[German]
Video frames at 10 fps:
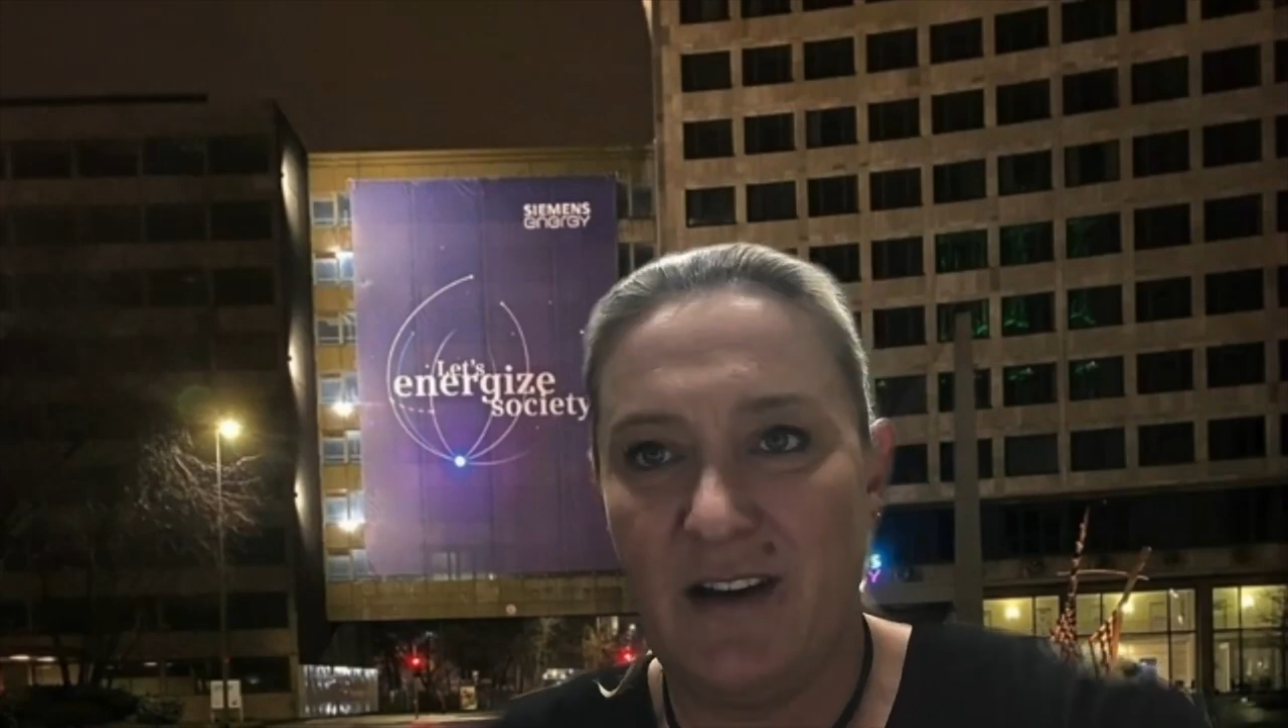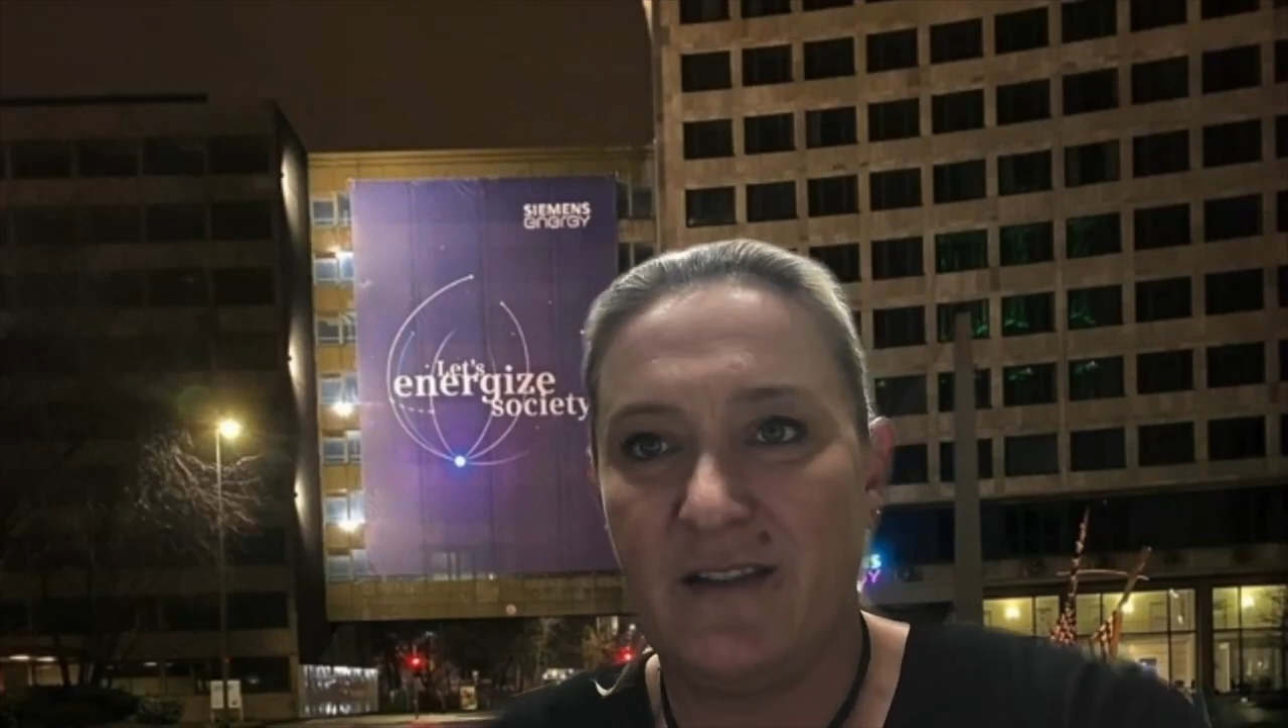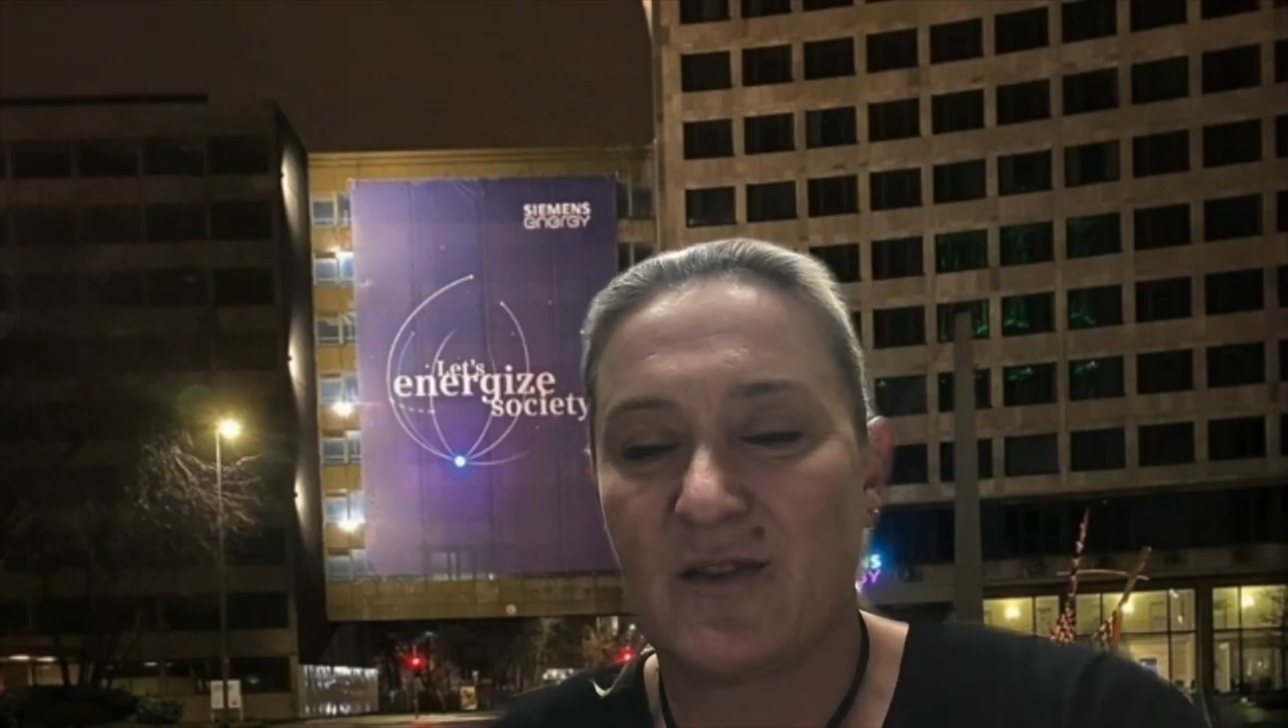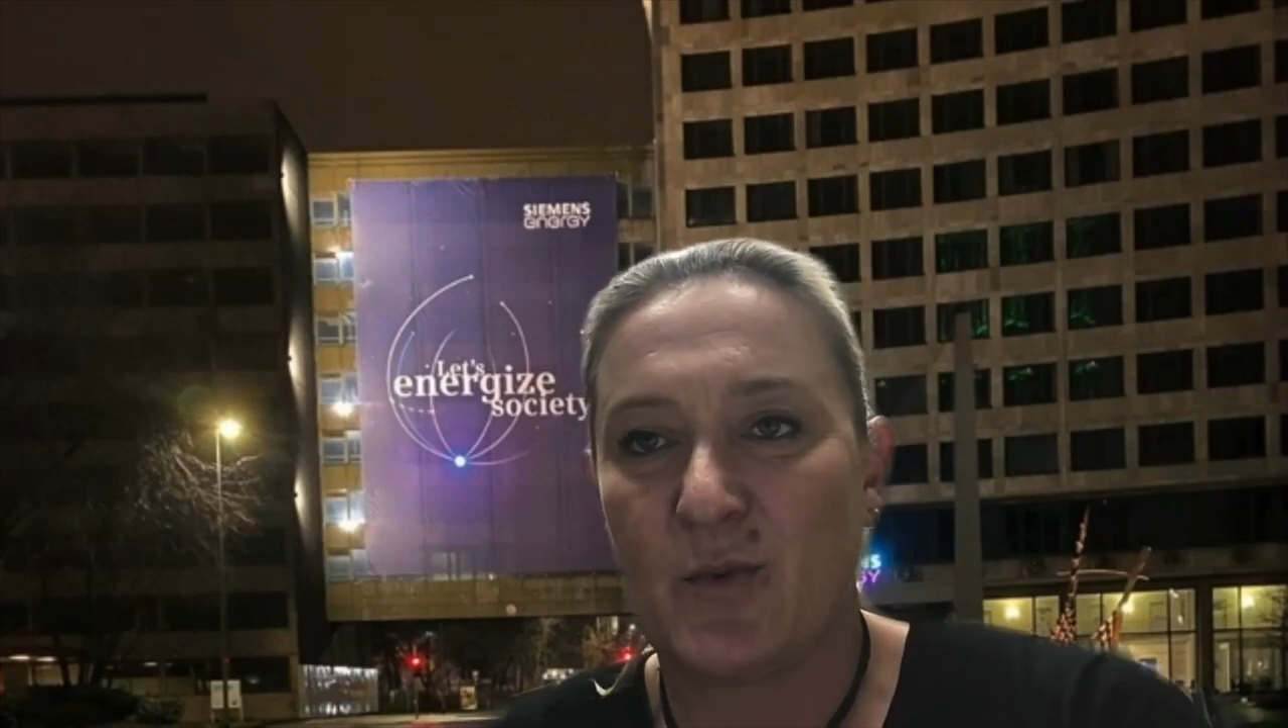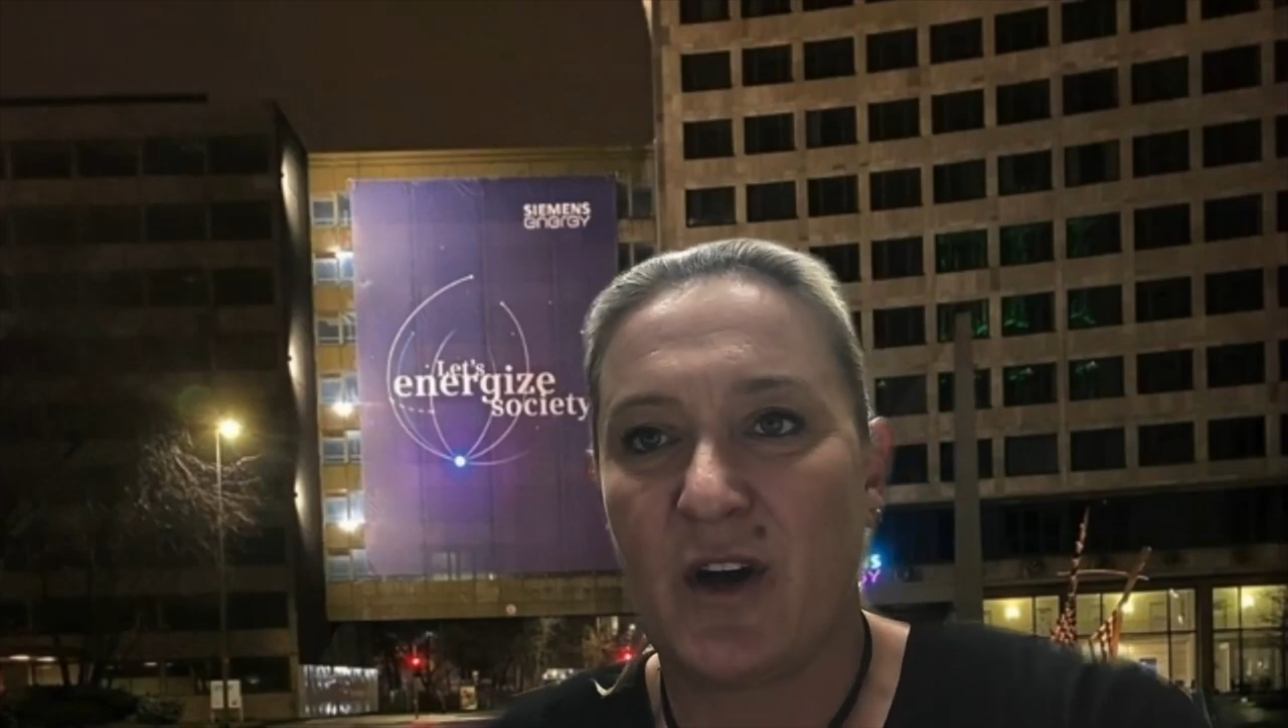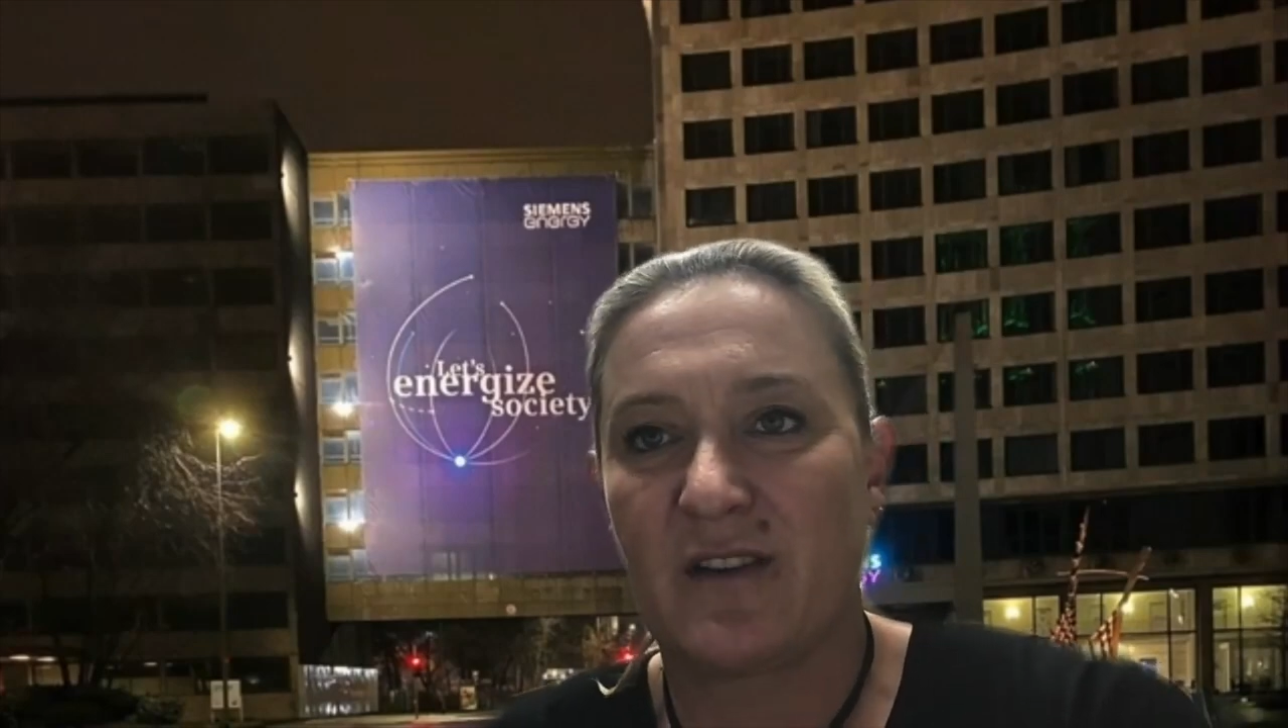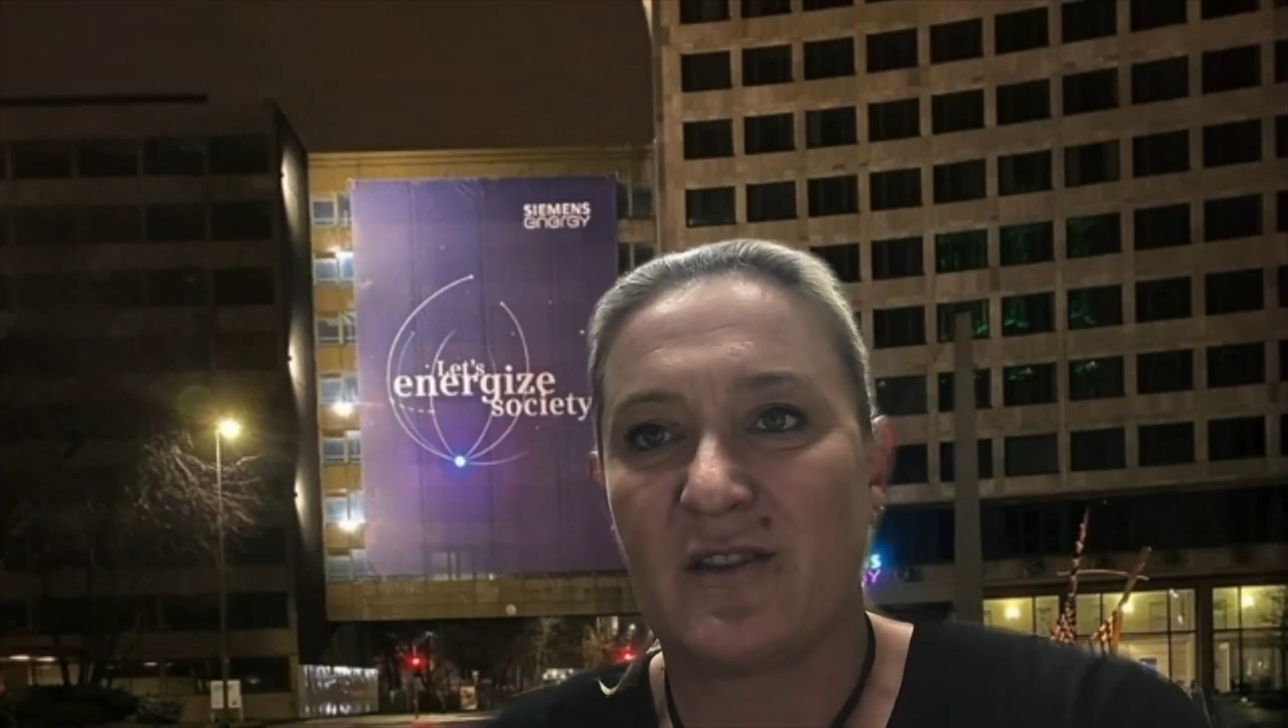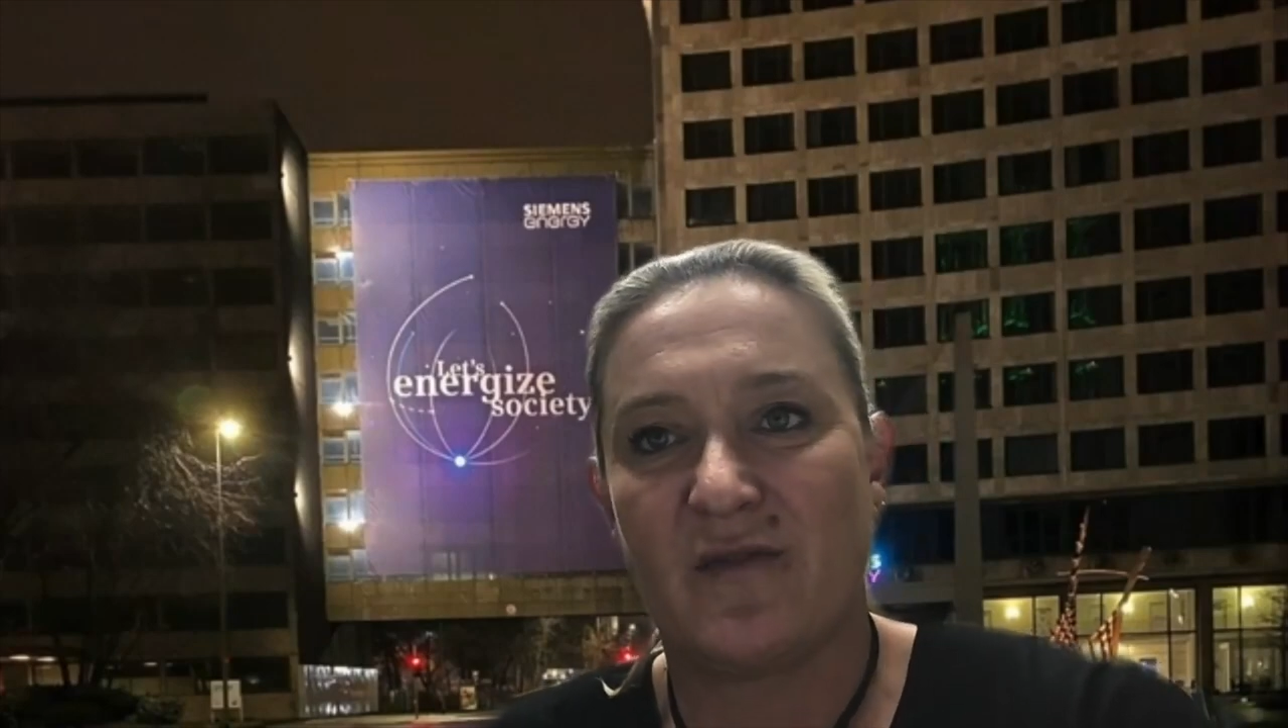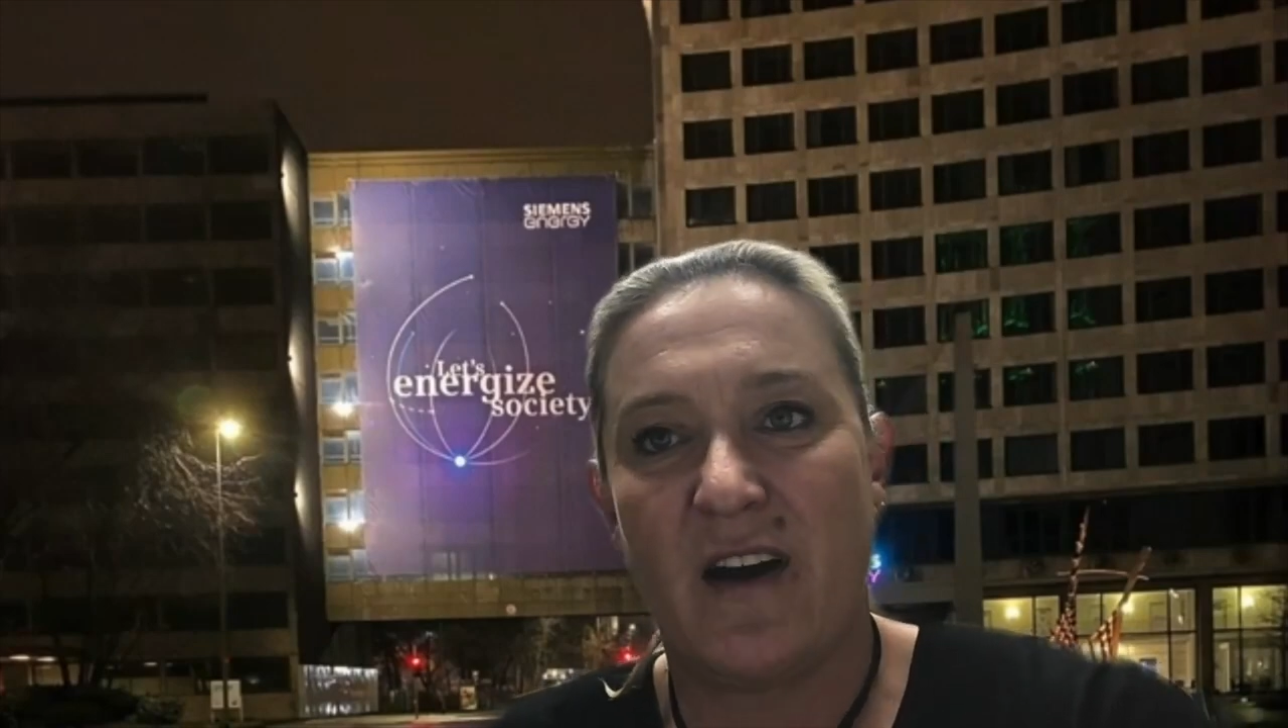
dieses Projektes